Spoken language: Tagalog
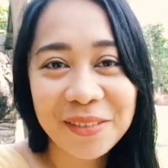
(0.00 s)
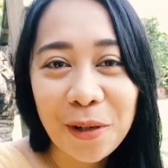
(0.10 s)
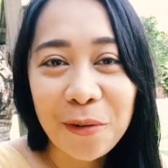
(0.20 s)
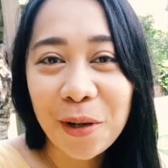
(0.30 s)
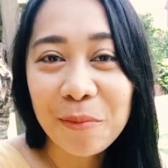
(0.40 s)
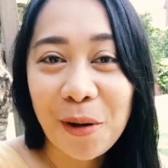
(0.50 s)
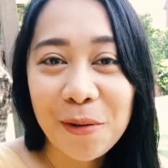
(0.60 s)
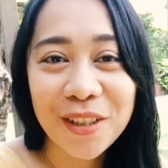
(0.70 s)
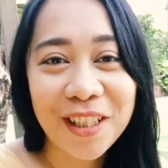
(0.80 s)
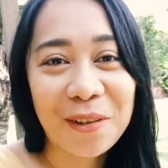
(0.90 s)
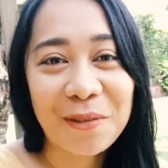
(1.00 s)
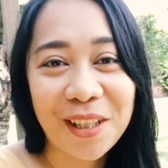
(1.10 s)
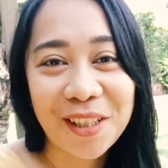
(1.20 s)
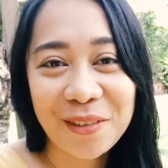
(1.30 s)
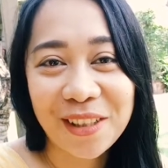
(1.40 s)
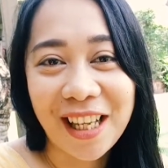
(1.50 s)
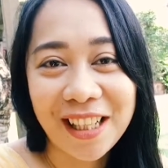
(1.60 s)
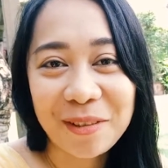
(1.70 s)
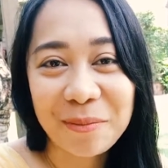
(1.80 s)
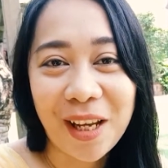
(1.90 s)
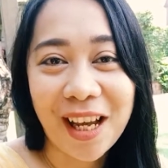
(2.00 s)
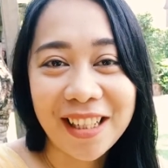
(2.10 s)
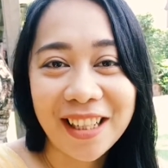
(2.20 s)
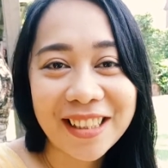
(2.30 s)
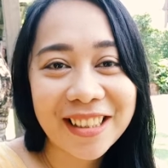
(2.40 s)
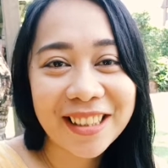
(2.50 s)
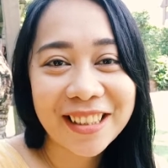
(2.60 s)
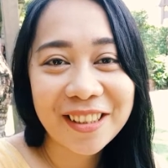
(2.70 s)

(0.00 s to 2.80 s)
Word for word: Wala ko kabawon sa niya akong isudlan to be honest.